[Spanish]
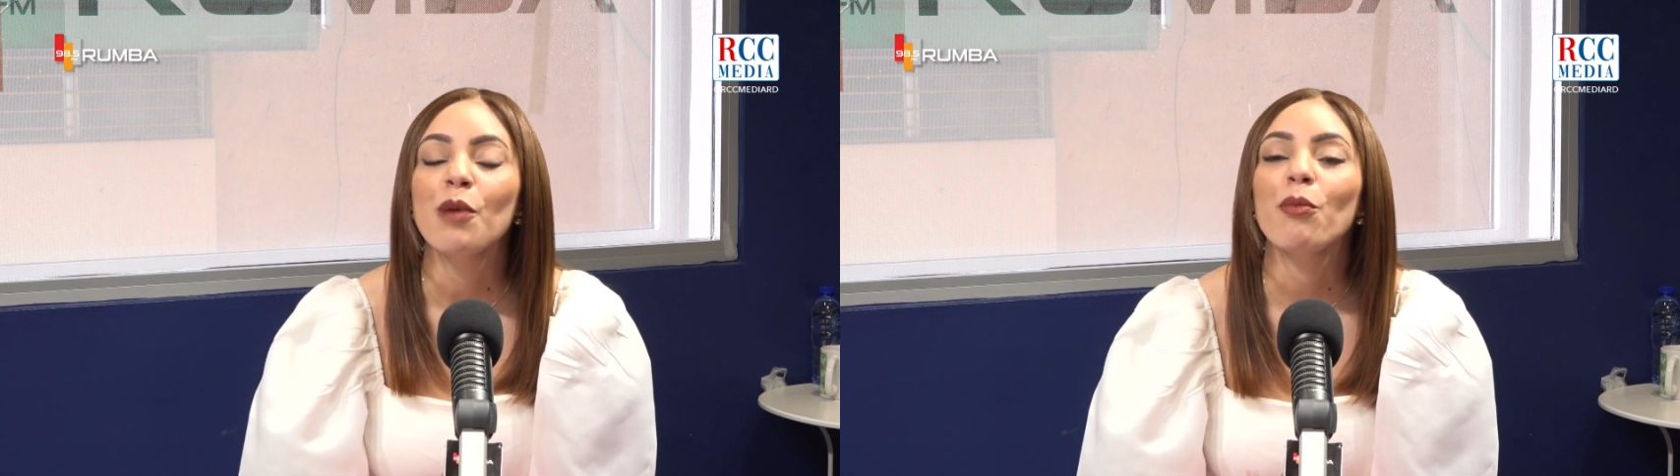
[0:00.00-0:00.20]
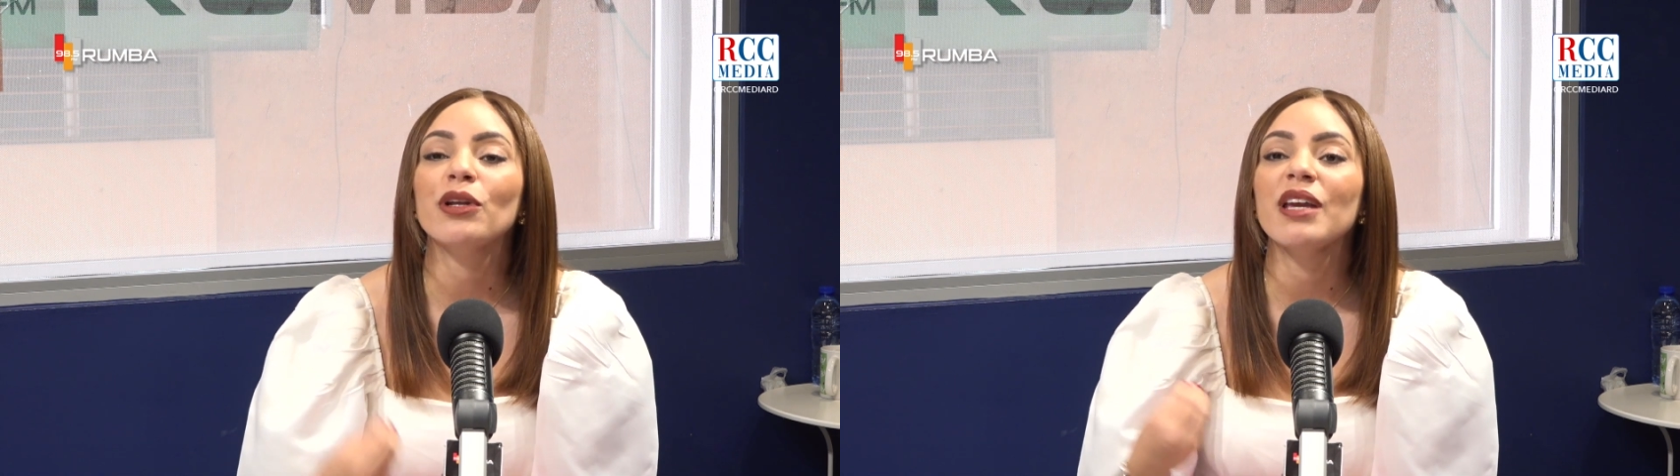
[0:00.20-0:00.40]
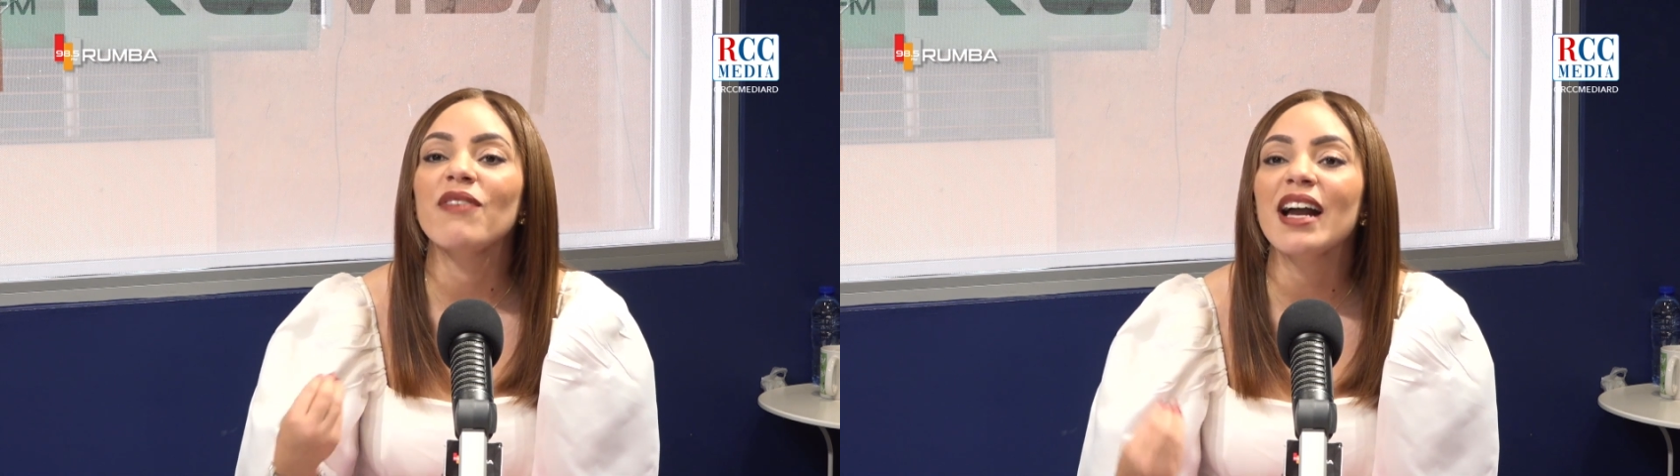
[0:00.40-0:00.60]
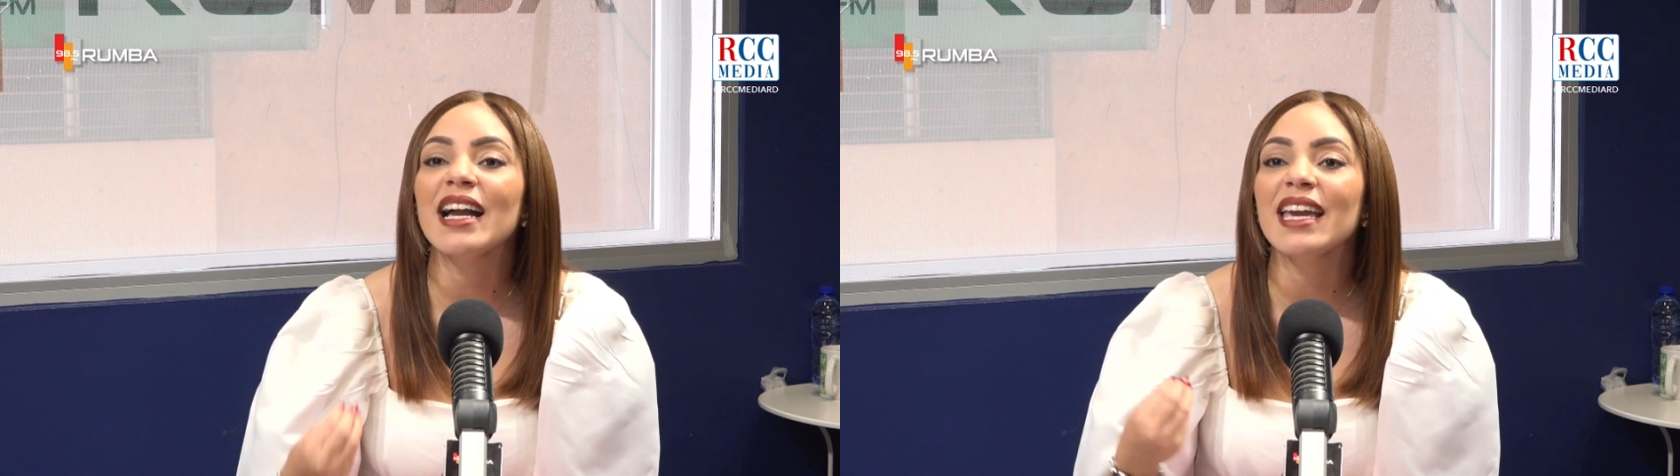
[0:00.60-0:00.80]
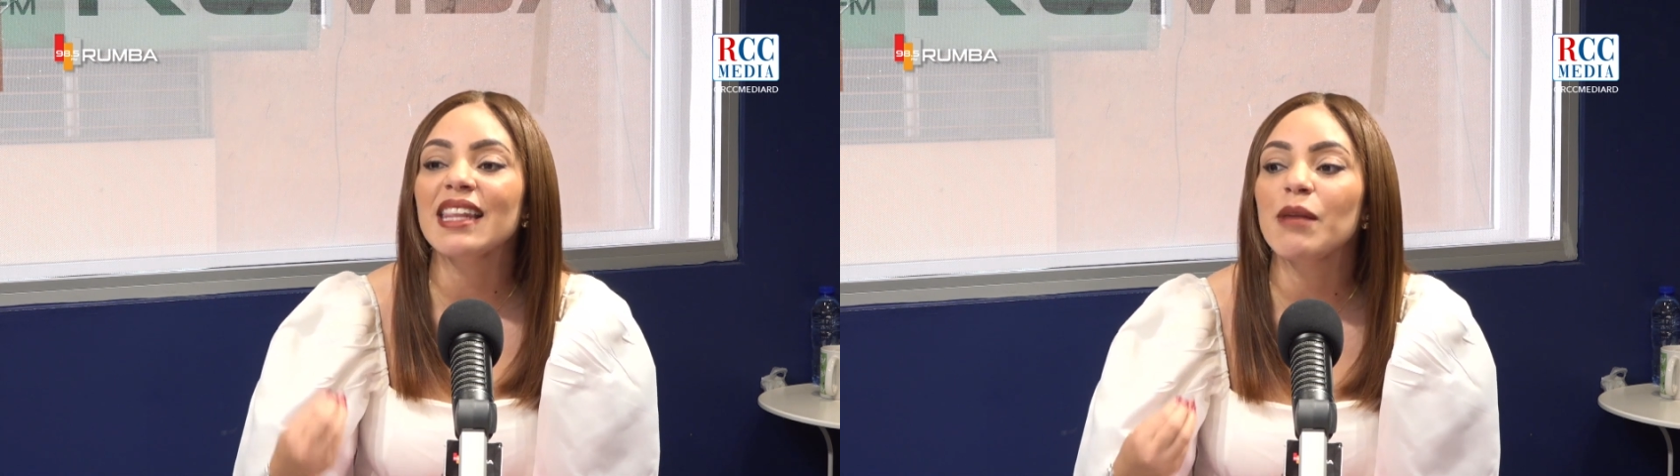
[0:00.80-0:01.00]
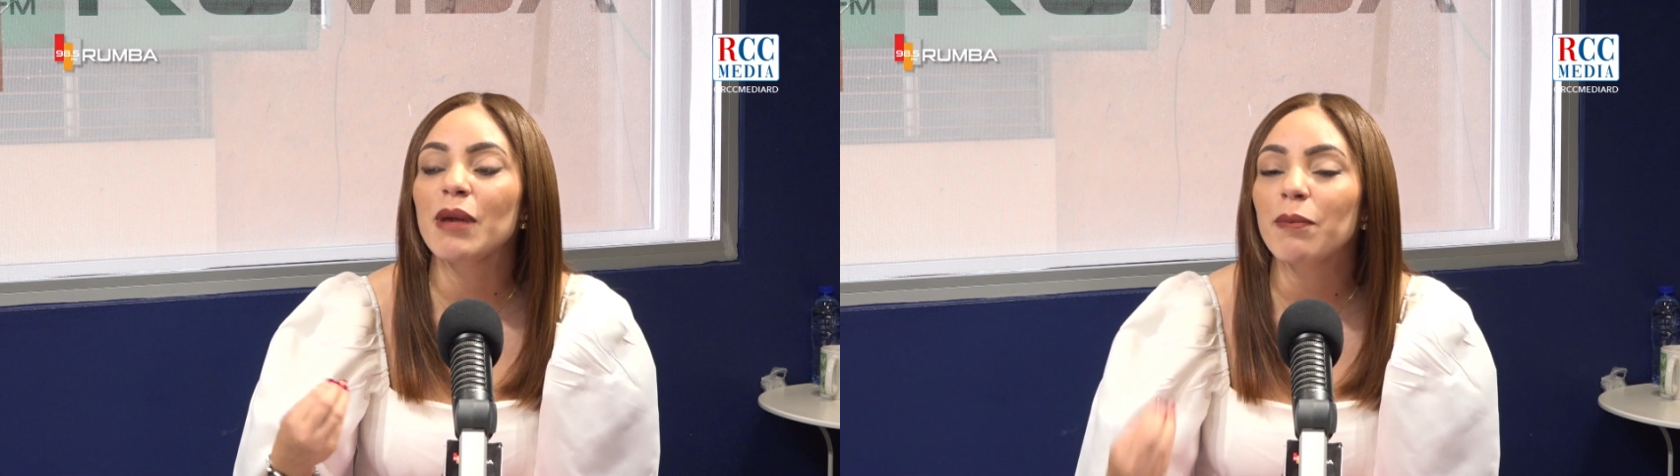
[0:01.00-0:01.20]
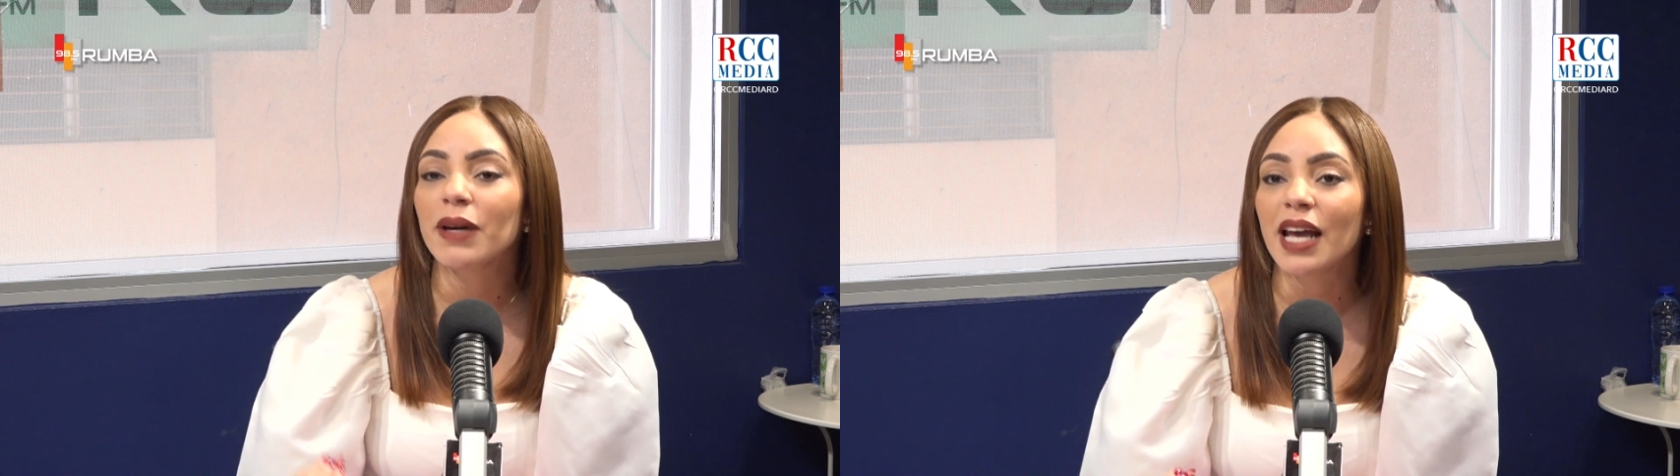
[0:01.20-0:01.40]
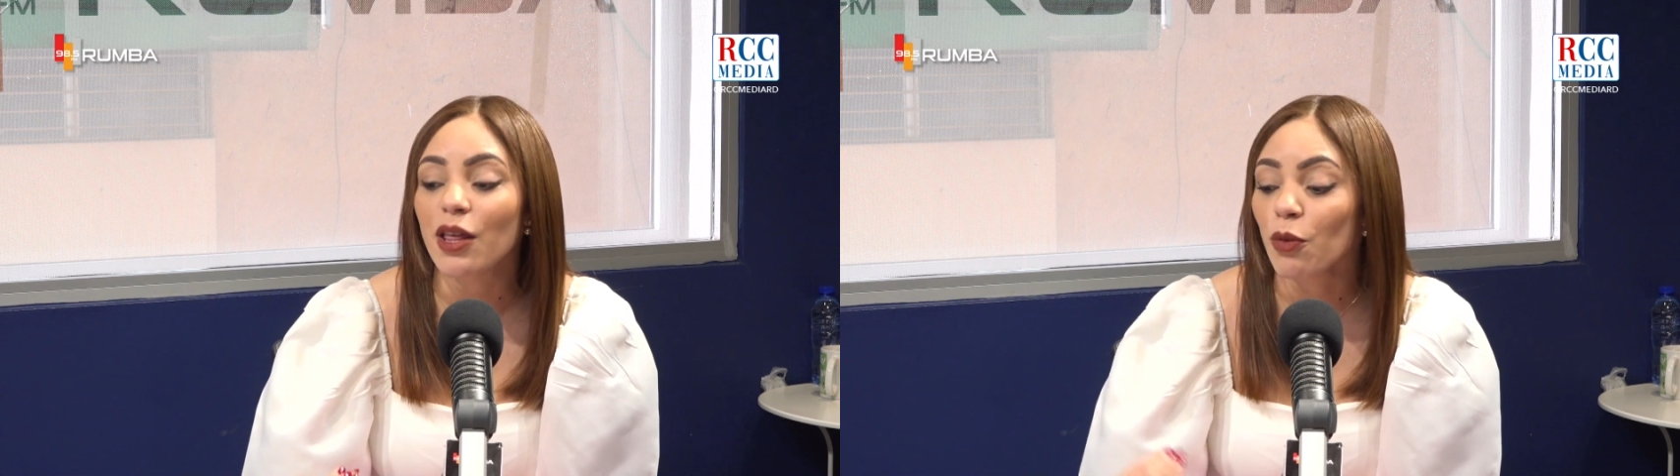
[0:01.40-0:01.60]
porque van a quedar mal
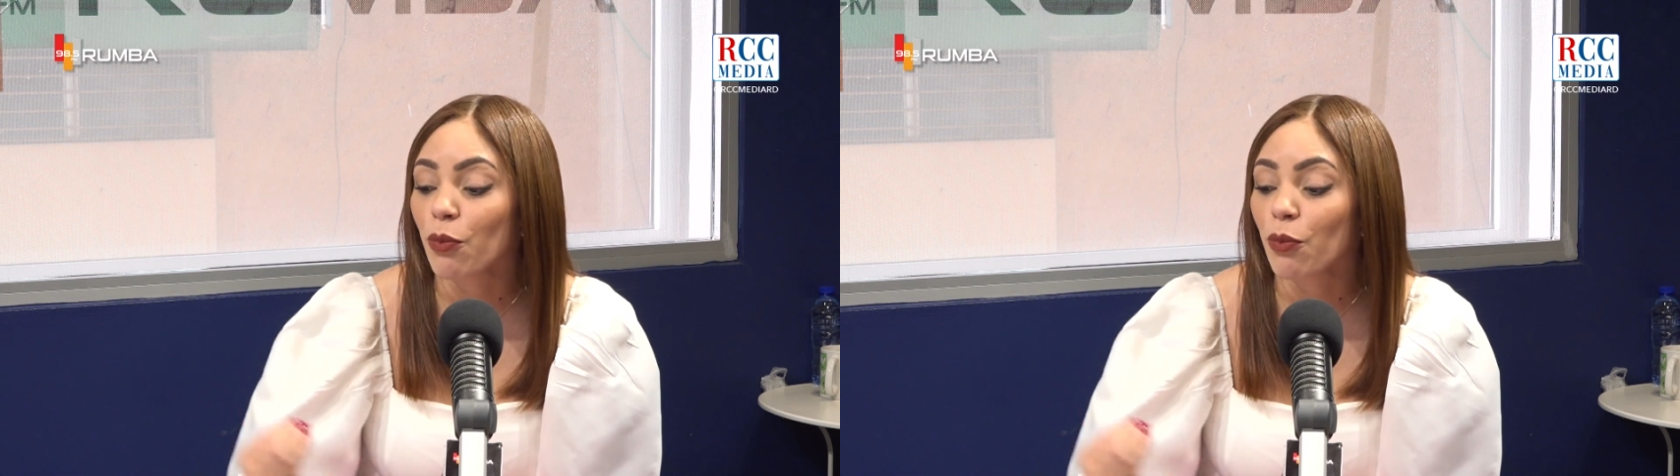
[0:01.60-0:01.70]
parados,